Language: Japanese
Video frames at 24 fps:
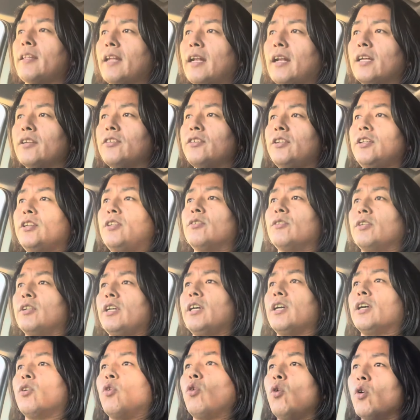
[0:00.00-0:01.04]
新しいの
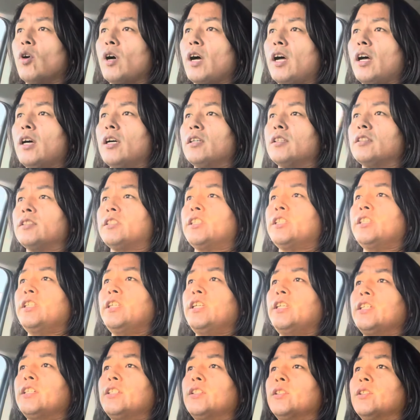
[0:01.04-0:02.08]
に交換し
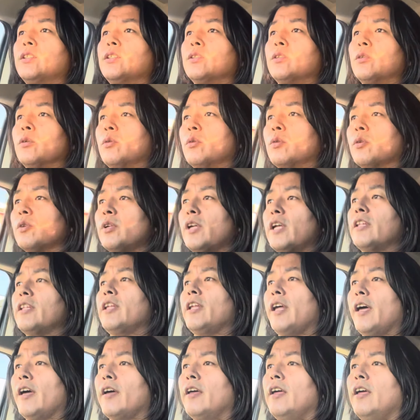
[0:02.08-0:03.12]
に行くところなん
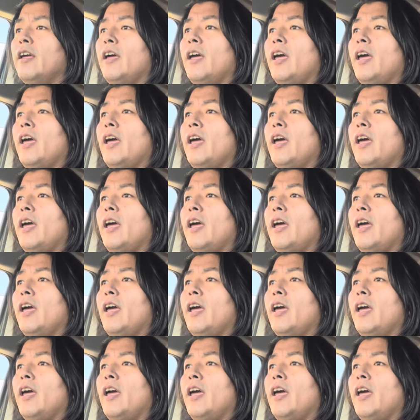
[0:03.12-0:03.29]
でね、